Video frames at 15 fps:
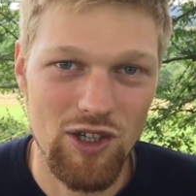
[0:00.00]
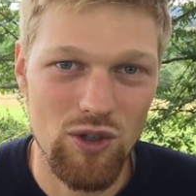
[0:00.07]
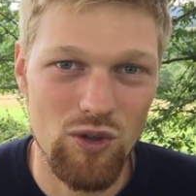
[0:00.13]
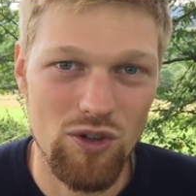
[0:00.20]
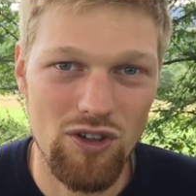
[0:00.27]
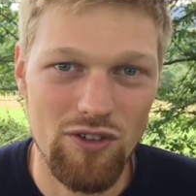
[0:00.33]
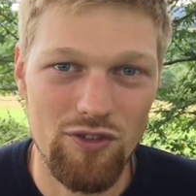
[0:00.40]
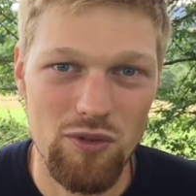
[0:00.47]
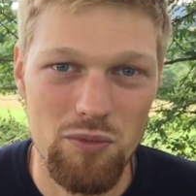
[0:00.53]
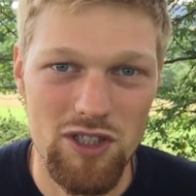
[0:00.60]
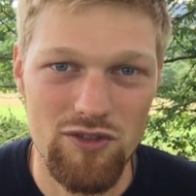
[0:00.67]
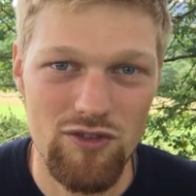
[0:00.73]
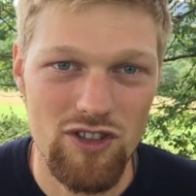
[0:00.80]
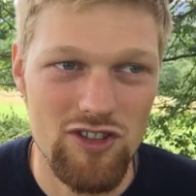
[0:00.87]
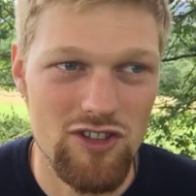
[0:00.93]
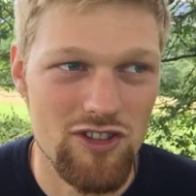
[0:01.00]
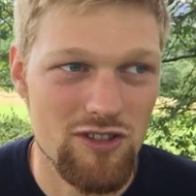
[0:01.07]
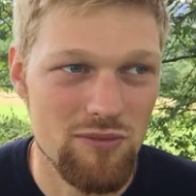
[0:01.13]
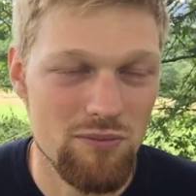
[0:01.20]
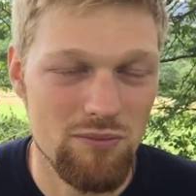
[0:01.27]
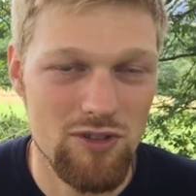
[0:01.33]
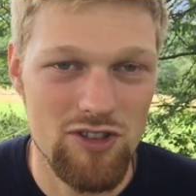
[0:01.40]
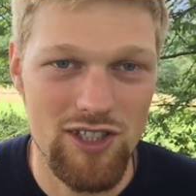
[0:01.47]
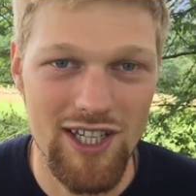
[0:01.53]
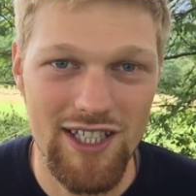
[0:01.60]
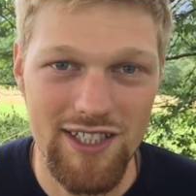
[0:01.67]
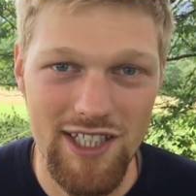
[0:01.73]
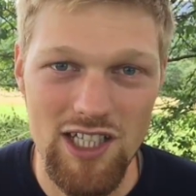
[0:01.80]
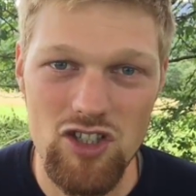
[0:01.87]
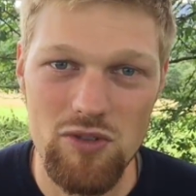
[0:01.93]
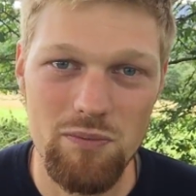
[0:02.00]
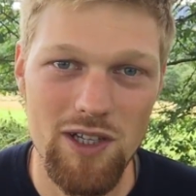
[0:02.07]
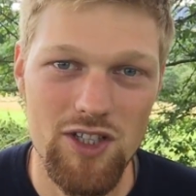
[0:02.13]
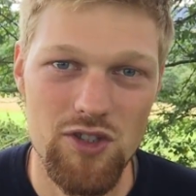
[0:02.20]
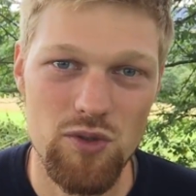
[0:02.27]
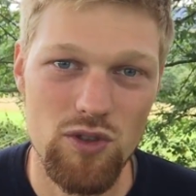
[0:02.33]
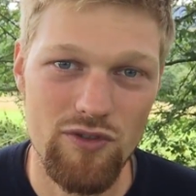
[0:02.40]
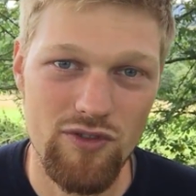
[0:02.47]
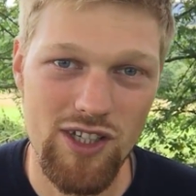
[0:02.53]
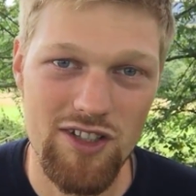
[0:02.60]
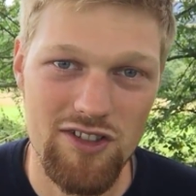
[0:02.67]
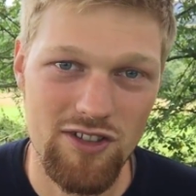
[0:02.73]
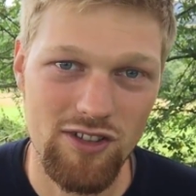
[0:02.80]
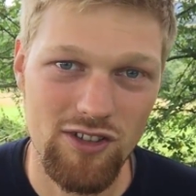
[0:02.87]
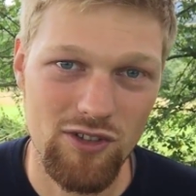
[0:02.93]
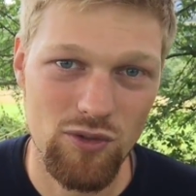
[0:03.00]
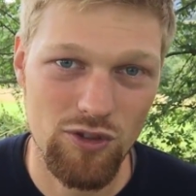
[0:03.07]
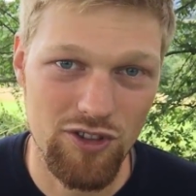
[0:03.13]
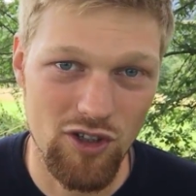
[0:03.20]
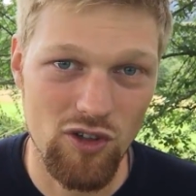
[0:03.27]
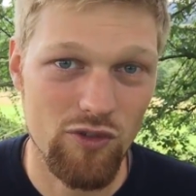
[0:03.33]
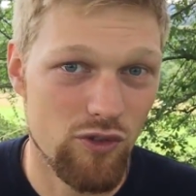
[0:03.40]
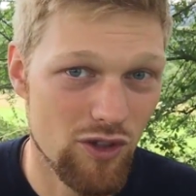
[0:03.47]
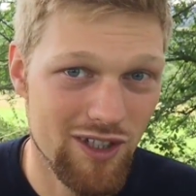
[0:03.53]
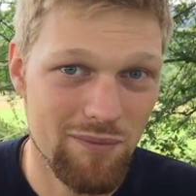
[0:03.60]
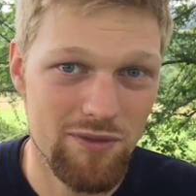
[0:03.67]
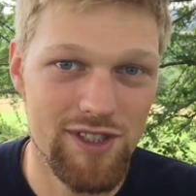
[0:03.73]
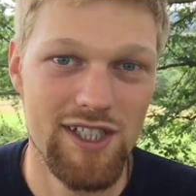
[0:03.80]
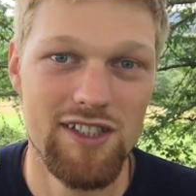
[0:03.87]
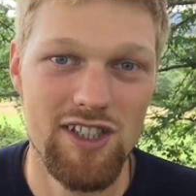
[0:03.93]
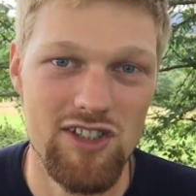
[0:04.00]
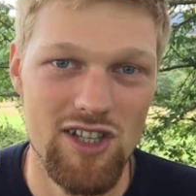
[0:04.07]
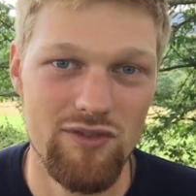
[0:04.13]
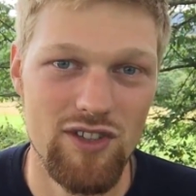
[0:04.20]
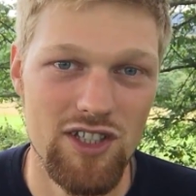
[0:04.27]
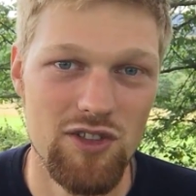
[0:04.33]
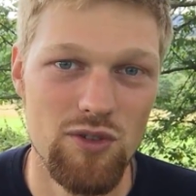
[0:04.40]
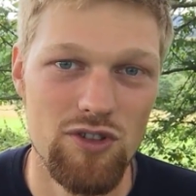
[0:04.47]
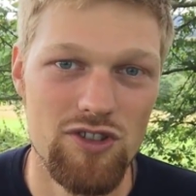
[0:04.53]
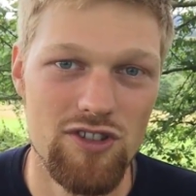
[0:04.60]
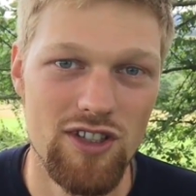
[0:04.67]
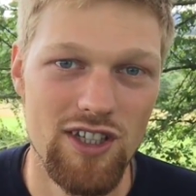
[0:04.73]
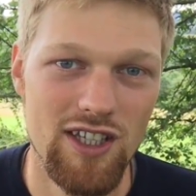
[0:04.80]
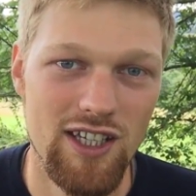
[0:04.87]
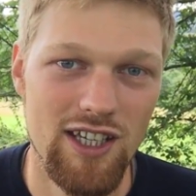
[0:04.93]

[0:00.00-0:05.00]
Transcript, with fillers: Und für mich ist es bisher jedes Mal so gewesen und auch vor dem Drehen dieser Videos,